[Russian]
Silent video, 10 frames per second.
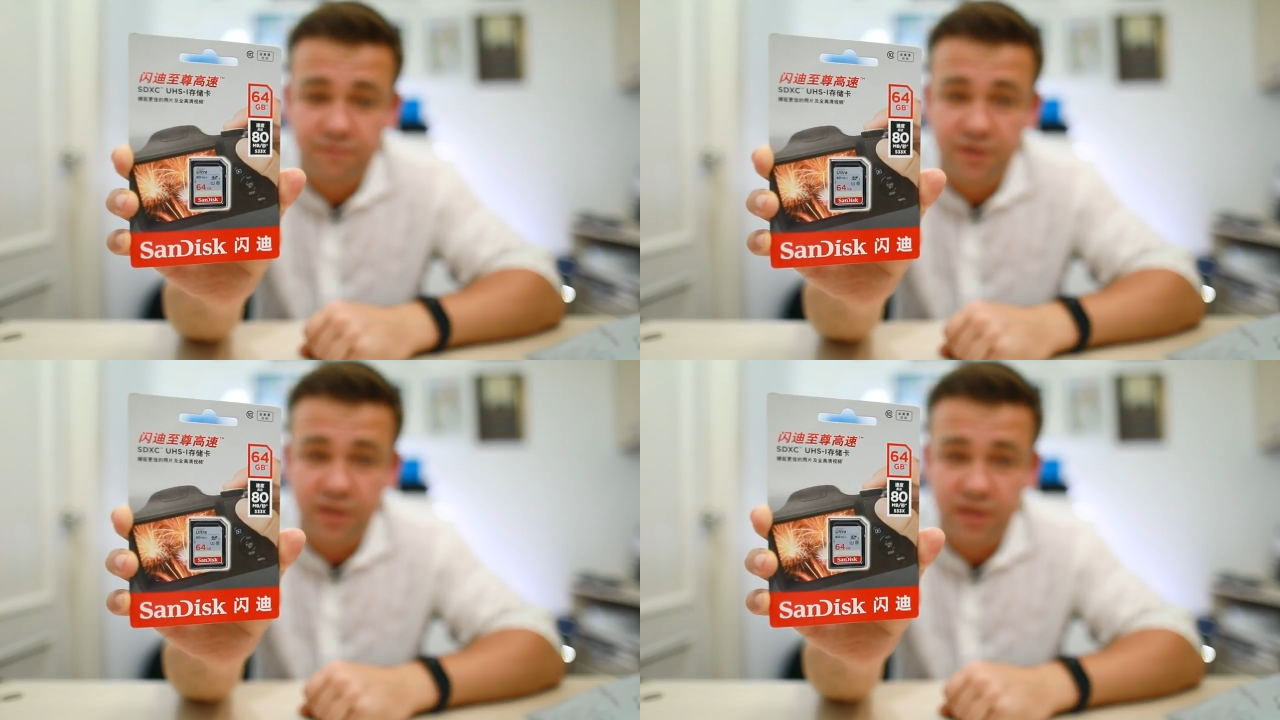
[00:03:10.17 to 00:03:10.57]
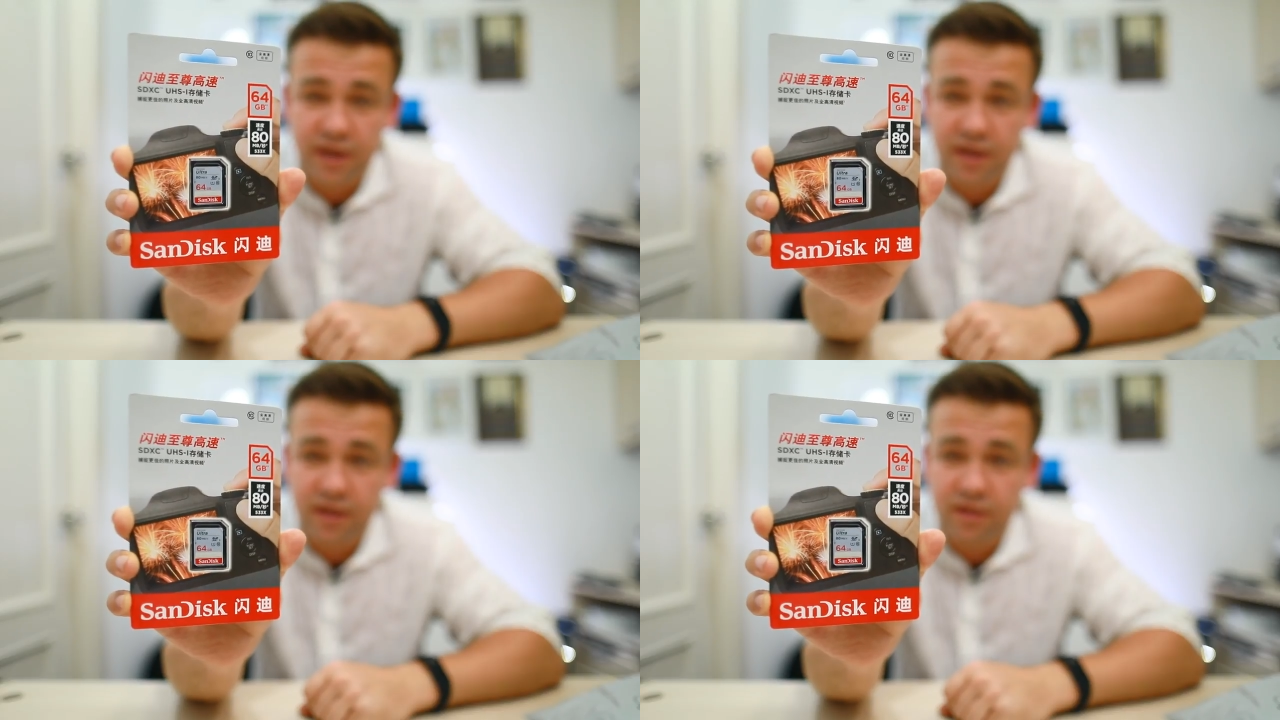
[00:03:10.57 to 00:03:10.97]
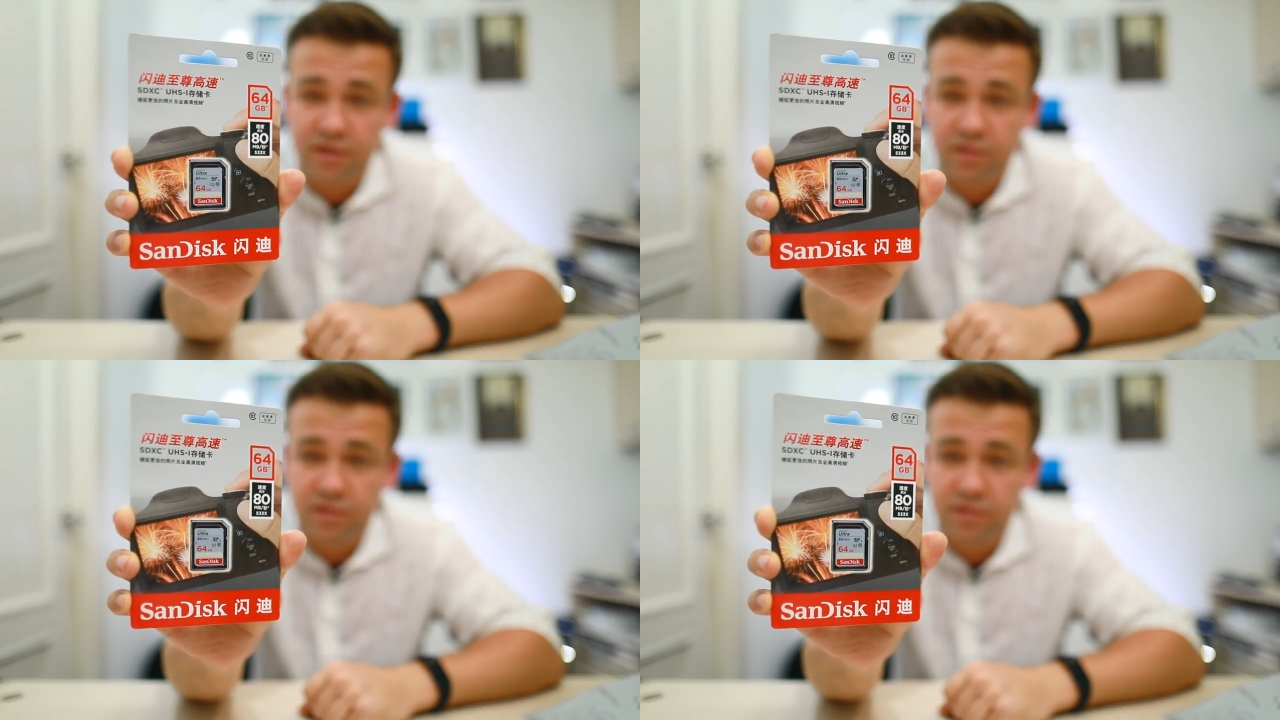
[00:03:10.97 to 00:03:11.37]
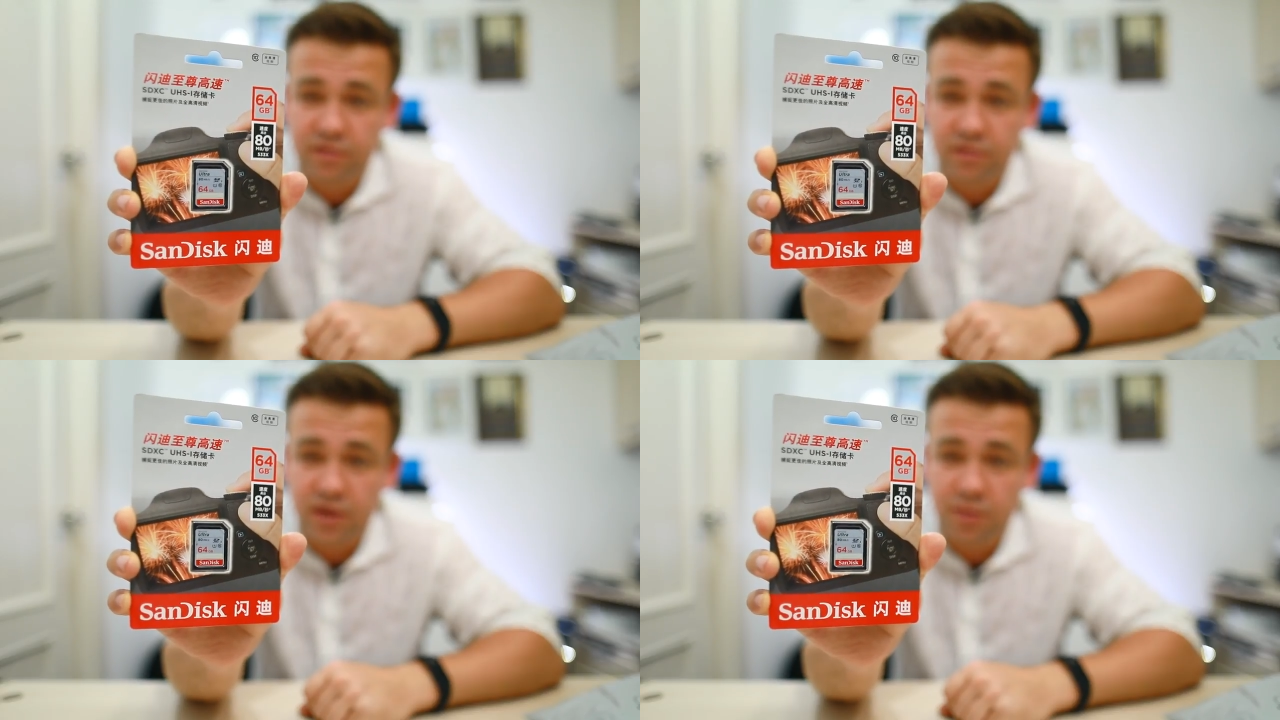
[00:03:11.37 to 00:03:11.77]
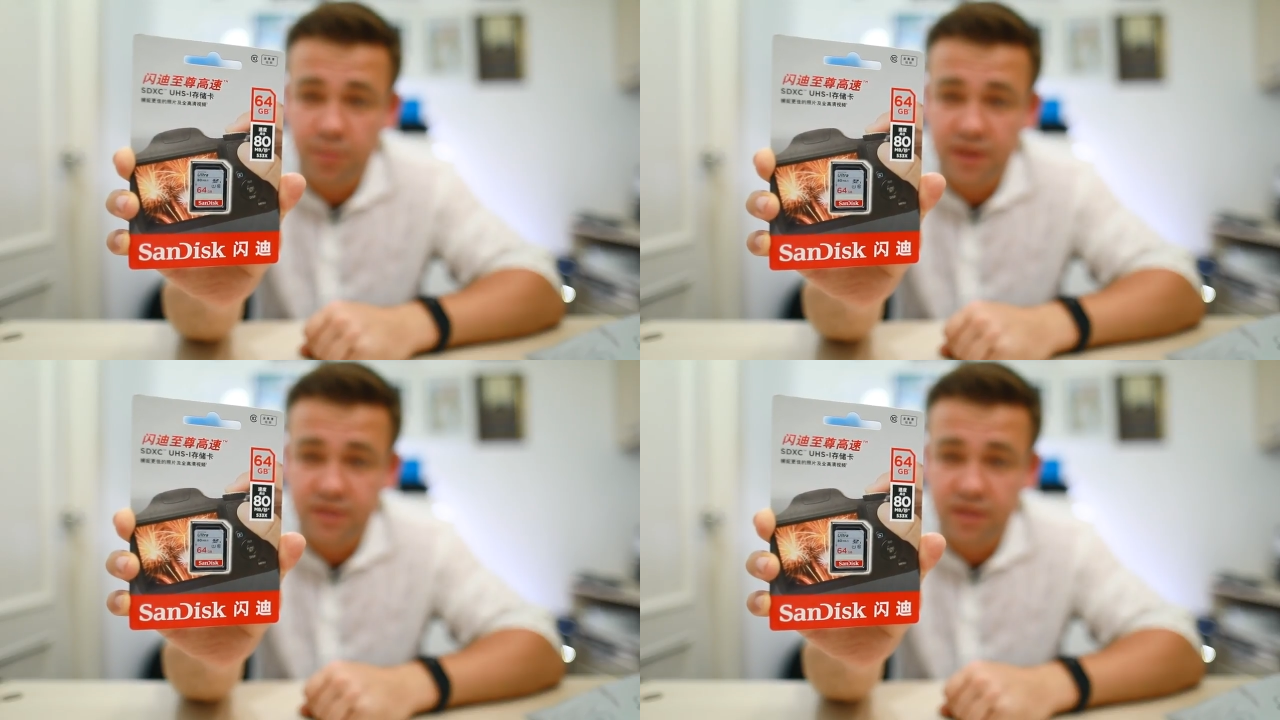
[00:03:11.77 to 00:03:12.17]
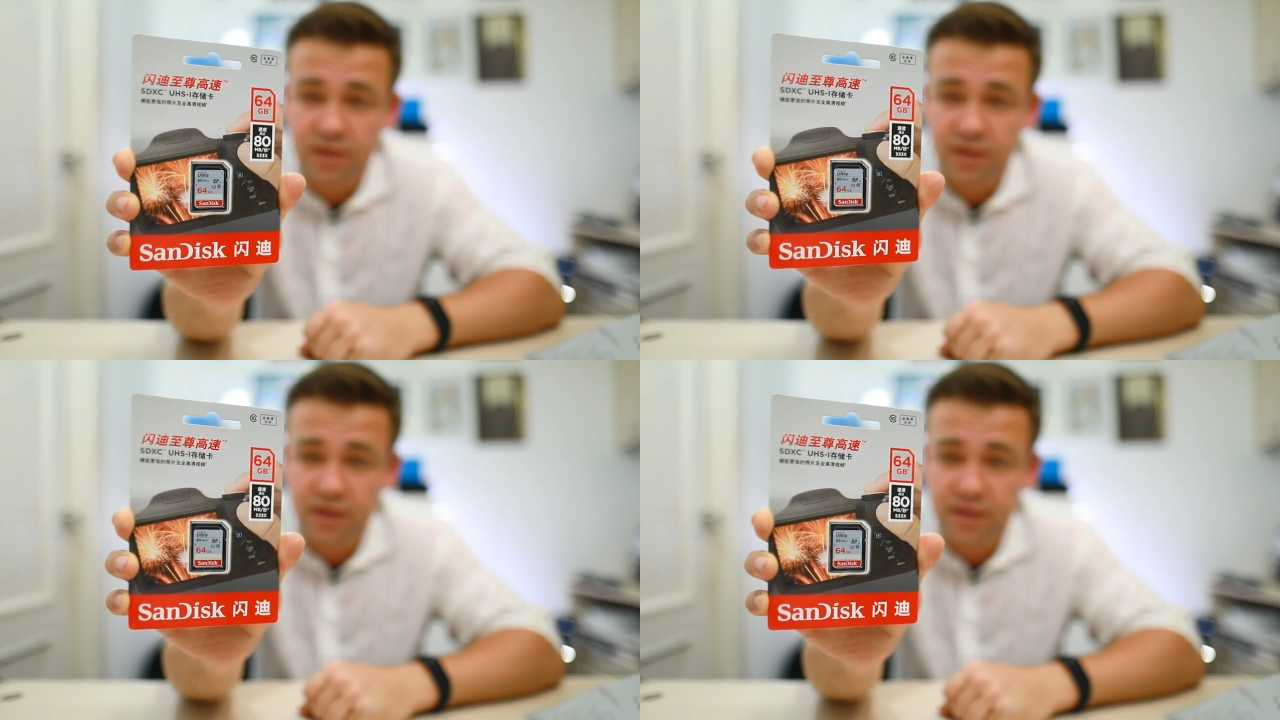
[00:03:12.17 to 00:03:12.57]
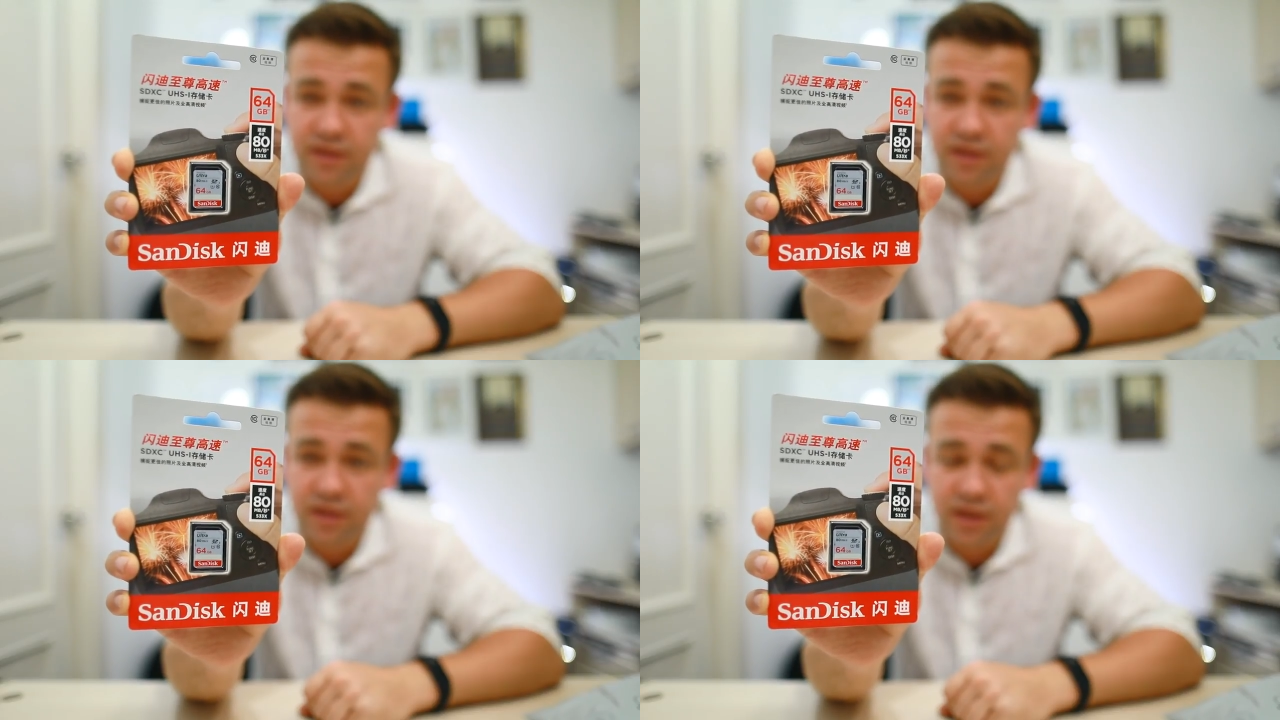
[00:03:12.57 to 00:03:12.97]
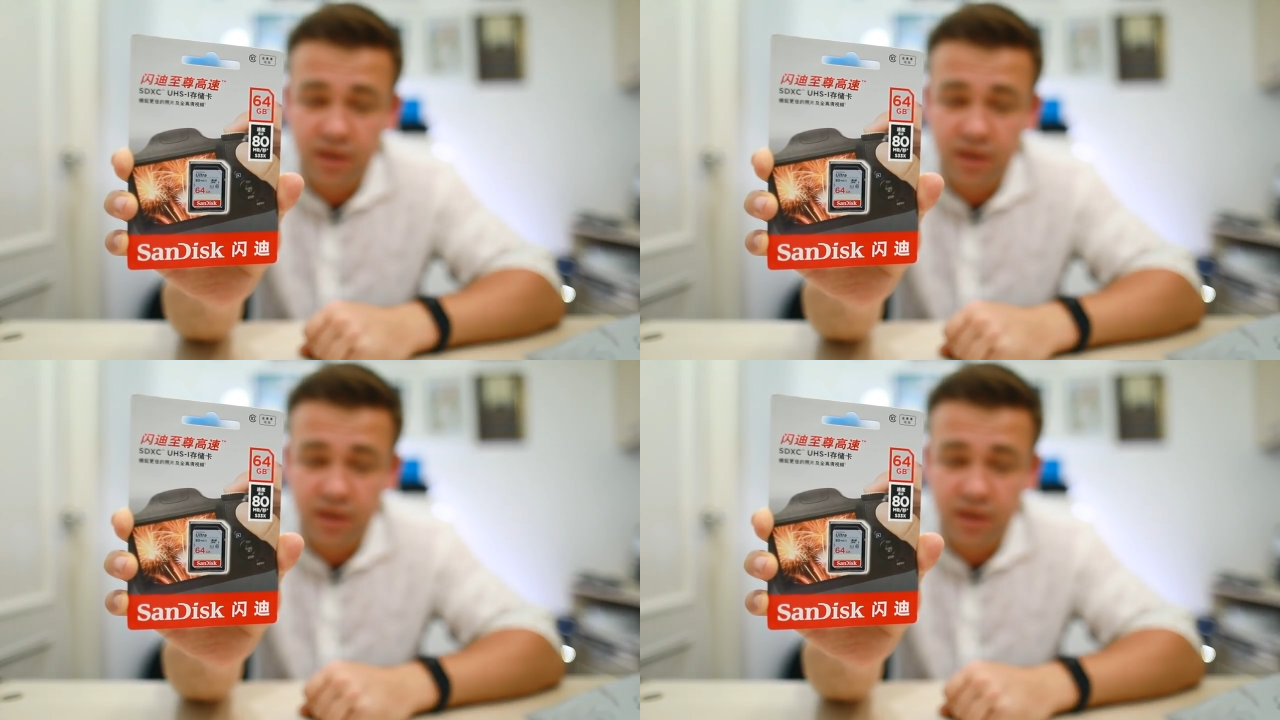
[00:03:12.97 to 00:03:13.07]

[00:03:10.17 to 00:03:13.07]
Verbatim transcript: в Китае, э, опасно ли это